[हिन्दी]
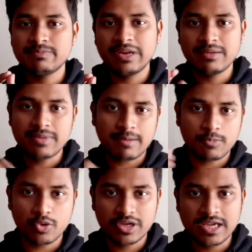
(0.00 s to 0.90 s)
स्प्रिंग में
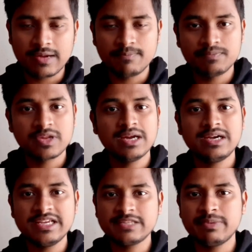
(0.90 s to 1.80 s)
अपलोड किया
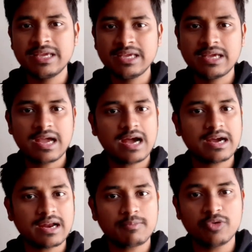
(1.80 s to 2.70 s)
टी स्प्रिंग
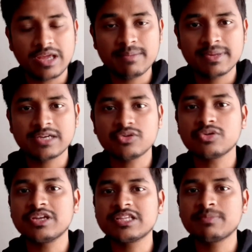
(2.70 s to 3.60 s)
अगर आपको नहीं पता तो
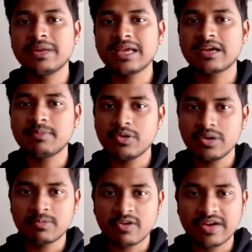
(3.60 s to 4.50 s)
टी स्प्रिंग एक
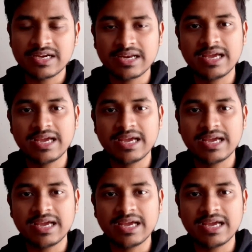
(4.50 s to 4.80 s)
पीओडी प्रोवाइडर